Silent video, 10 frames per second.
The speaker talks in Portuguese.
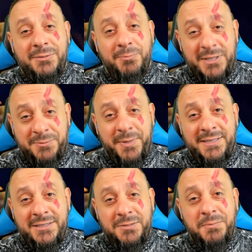uma
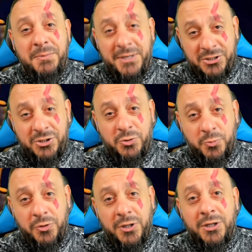espécie de
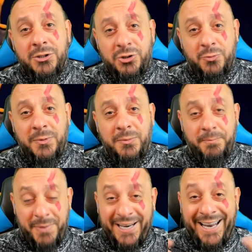mimetismo de uma
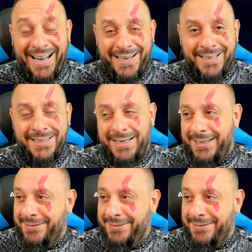planária, tá?